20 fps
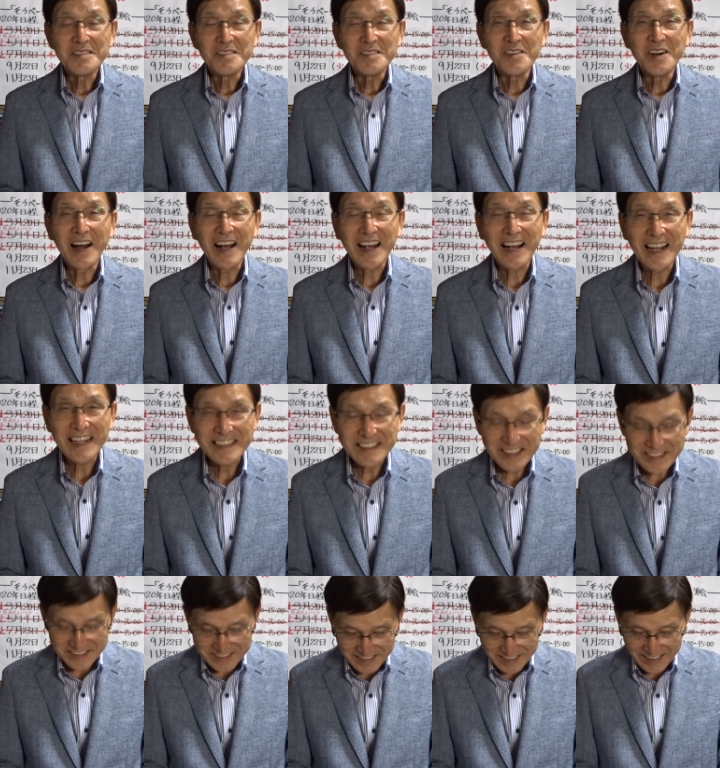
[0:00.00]
若い
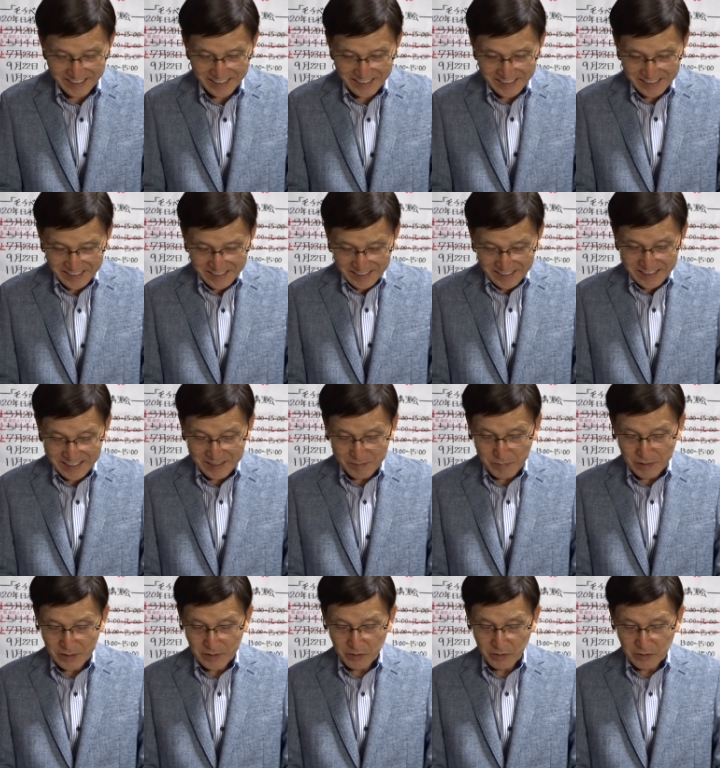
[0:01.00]
ですね
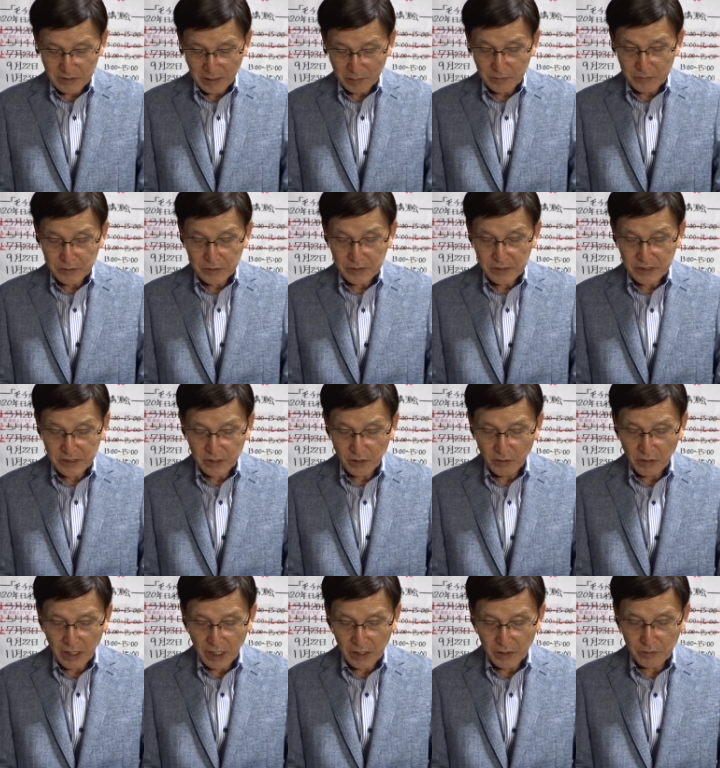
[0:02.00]
今の多分副市
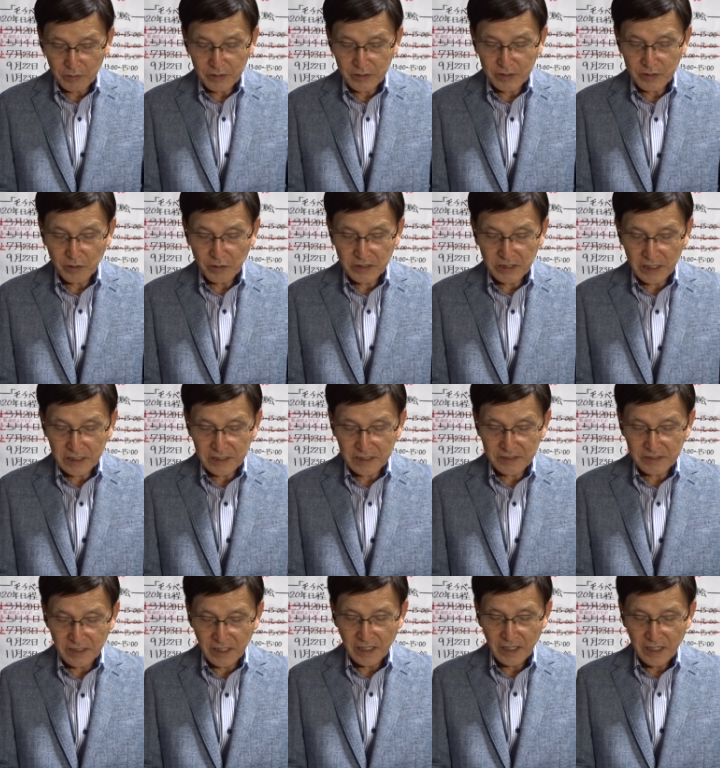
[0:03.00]
長は66歳で
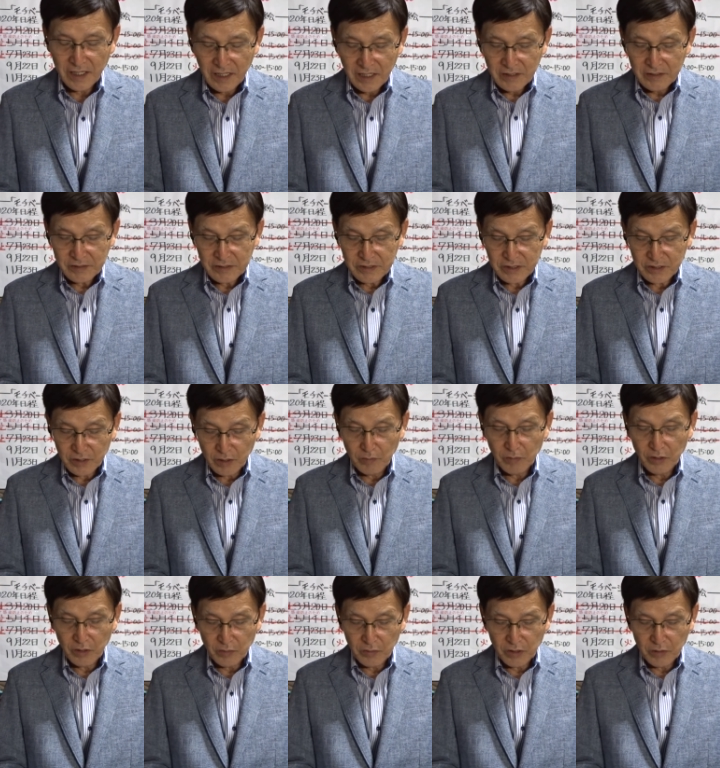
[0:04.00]
すね副市長
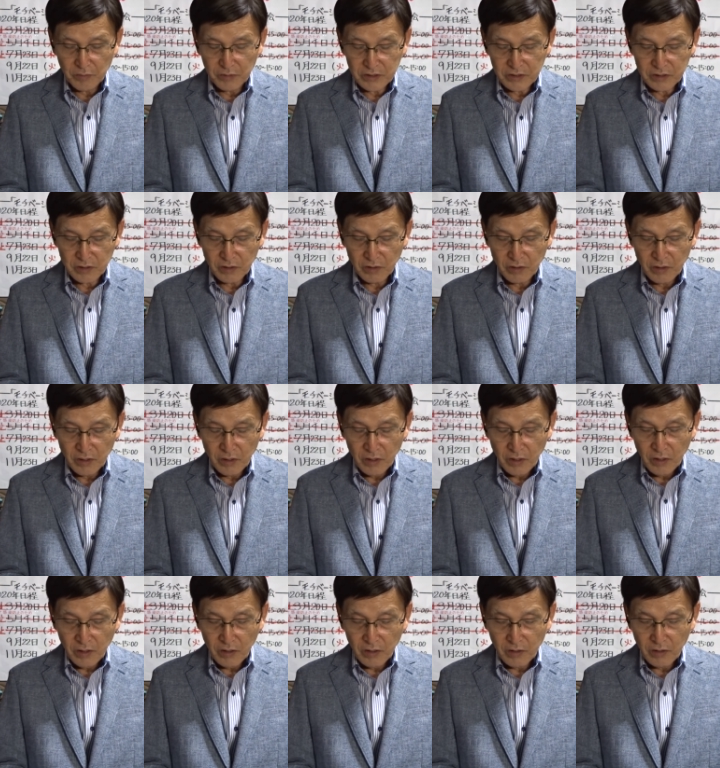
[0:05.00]
ももちろん
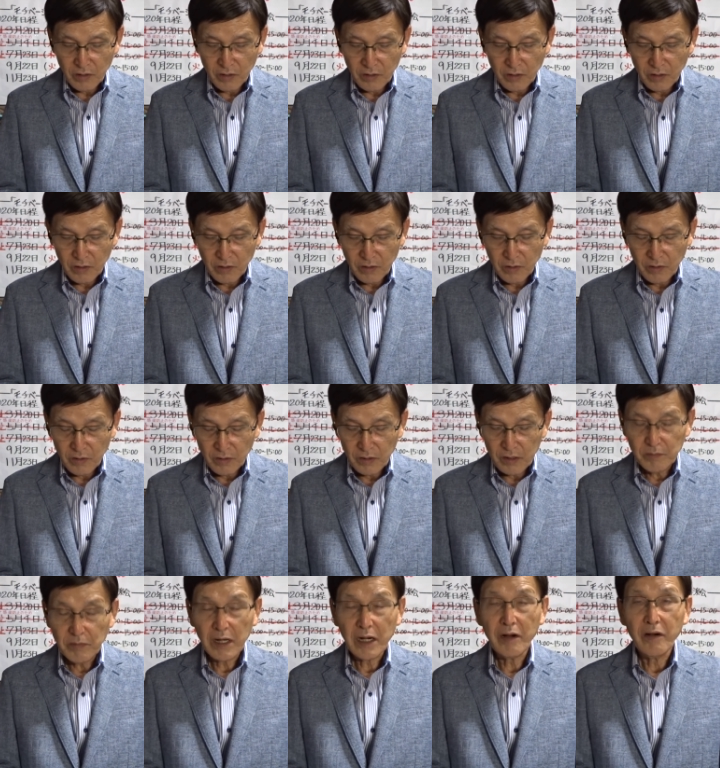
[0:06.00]

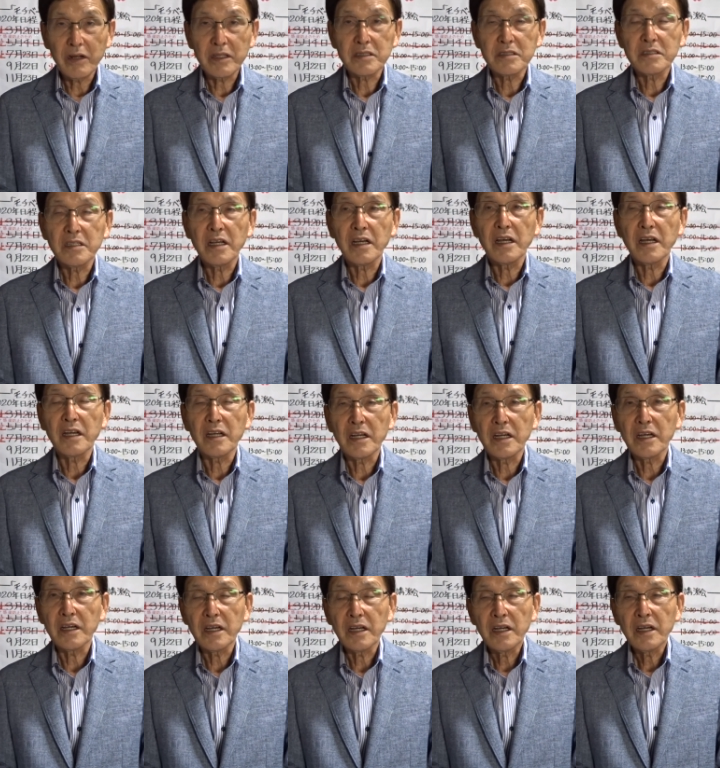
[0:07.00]
今変わって、
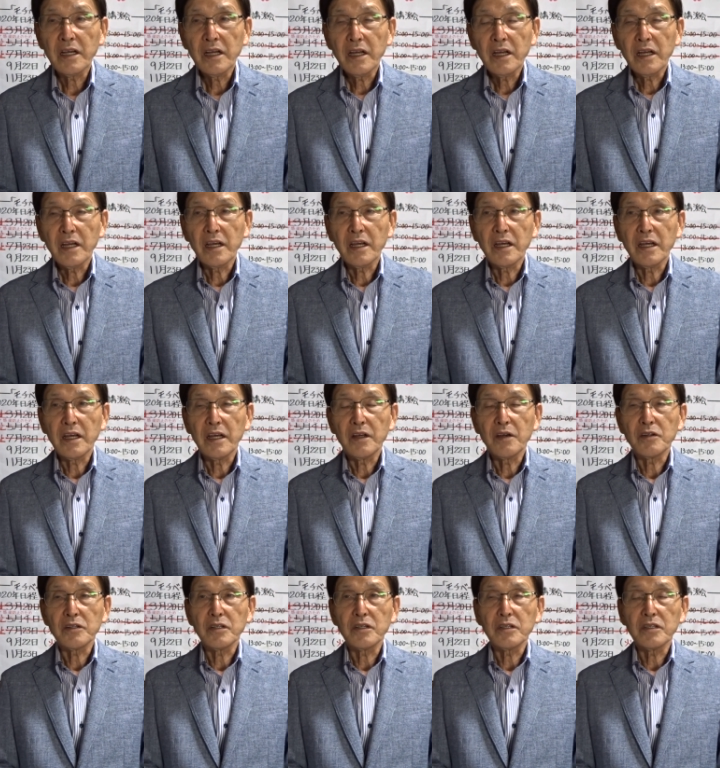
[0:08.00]
えー
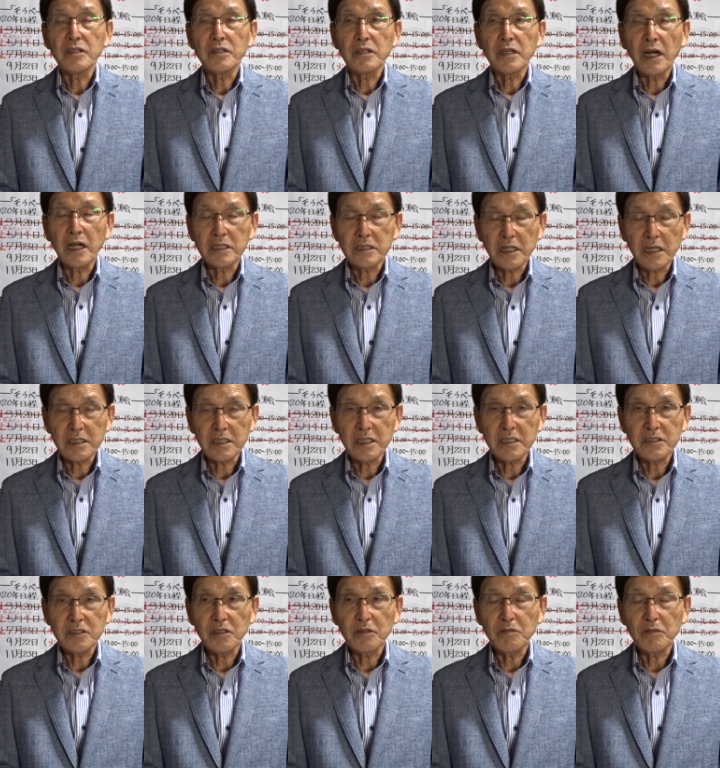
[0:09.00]
えー、秋田方
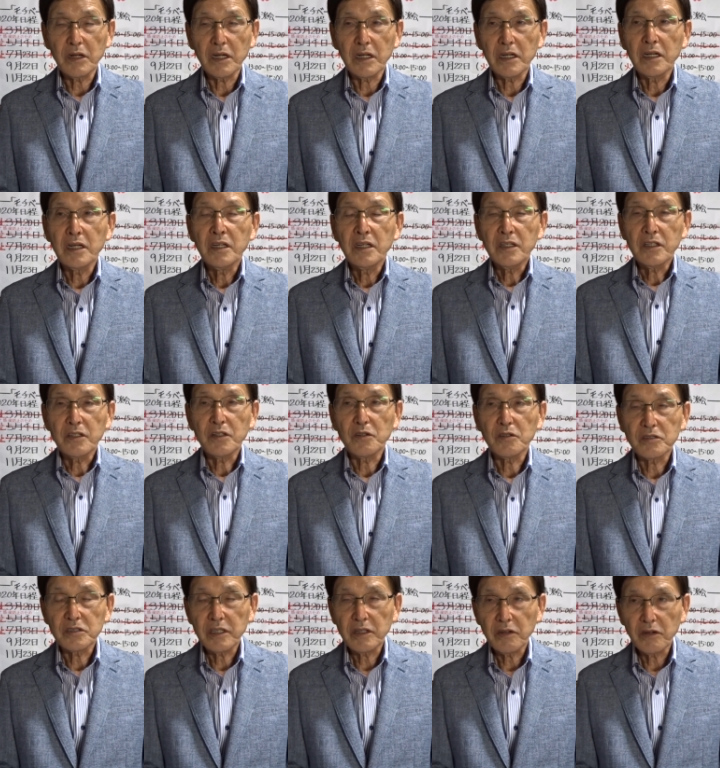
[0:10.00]
市長今行
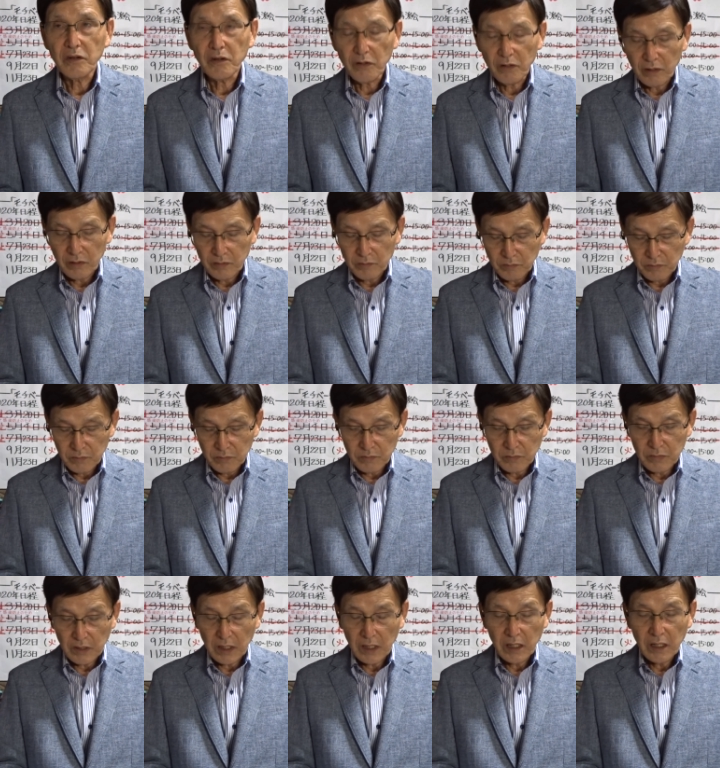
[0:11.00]
政を、
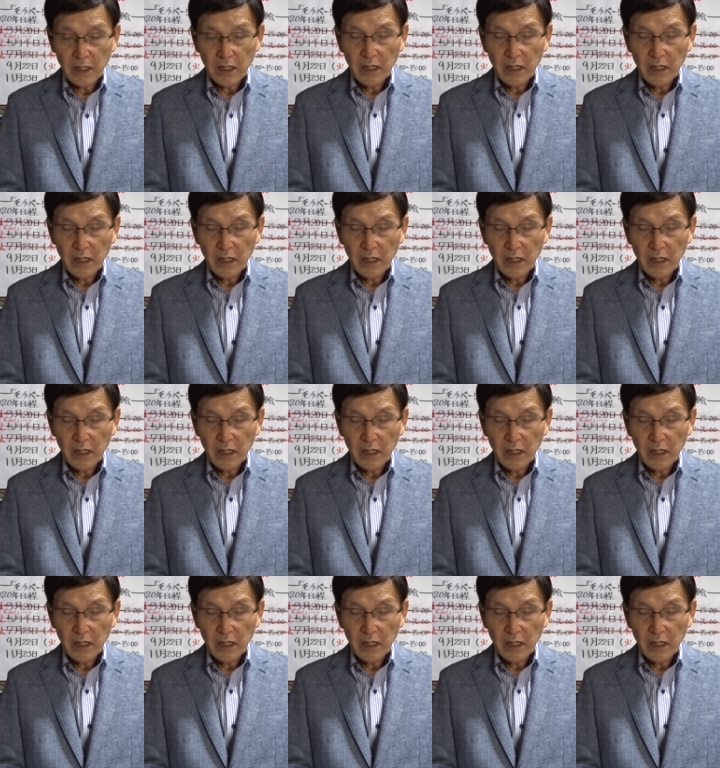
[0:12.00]
ま